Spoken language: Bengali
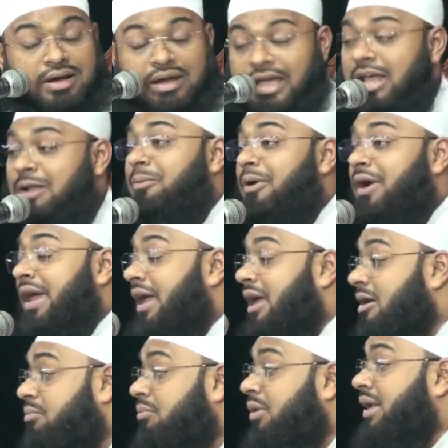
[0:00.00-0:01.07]
এরপরে
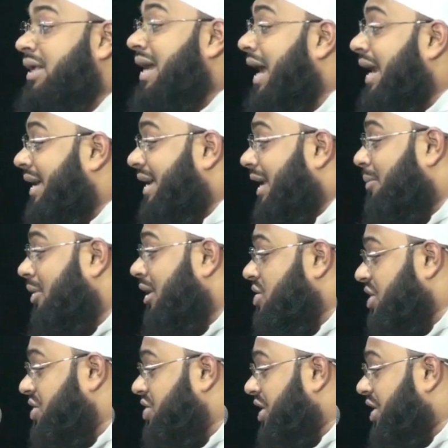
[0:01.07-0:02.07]
বৈজ্ঞানিকরা বলেছে